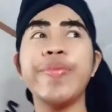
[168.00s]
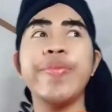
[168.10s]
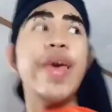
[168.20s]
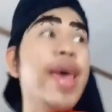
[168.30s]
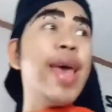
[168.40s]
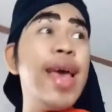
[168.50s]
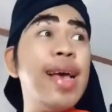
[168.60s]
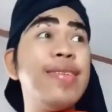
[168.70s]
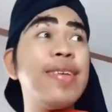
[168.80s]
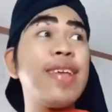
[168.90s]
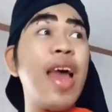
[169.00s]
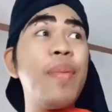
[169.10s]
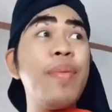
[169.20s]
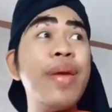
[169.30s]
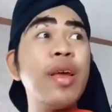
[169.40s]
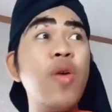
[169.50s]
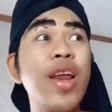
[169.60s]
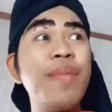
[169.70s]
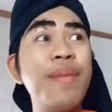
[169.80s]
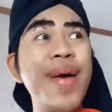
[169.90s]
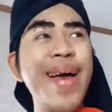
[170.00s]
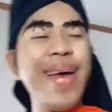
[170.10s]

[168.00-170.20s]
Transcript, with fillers: Hmm. Eh, siang selamat beban keluarga mama.